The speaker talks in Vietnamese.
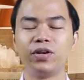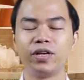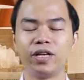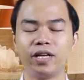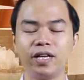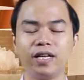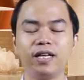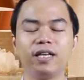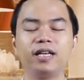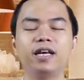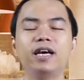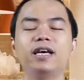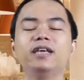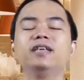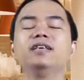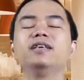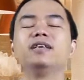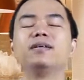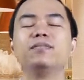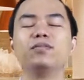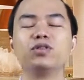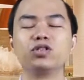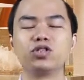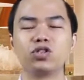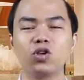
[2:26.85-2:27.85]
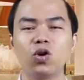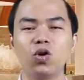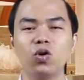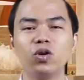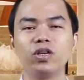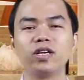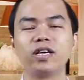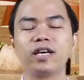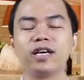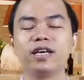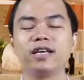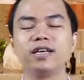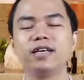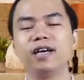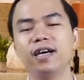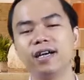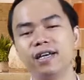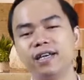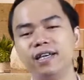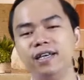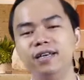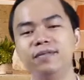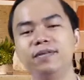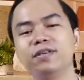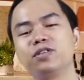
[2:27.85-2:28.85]
thế thì đấy là một số những cái gợi
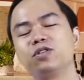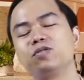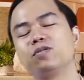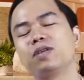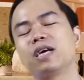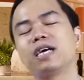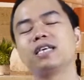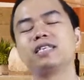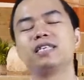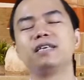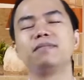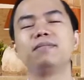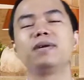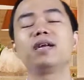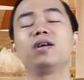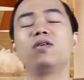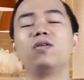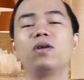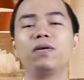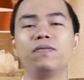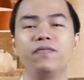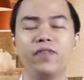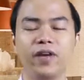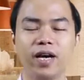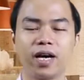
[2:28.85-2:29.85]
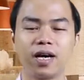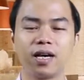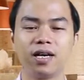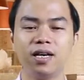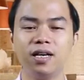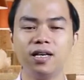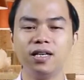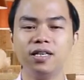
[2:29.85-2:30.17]
ý mà chúng ta sẽ bắt đầu làm việc